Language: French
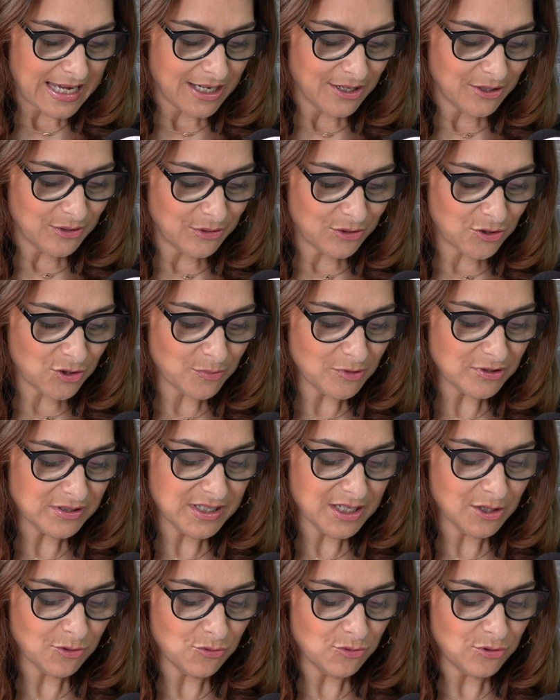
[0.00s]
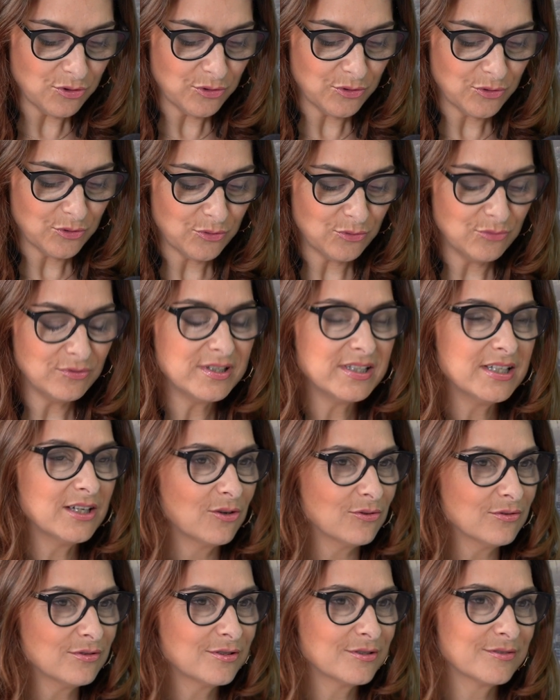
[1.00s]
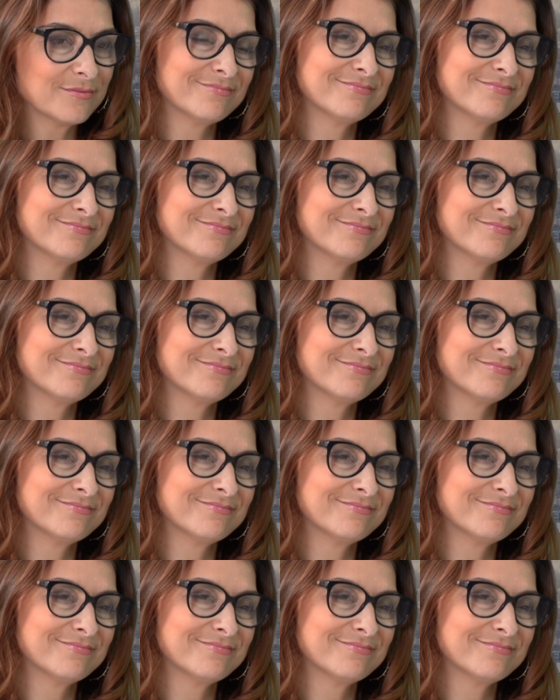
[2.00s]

Euh, comment se déroule une séance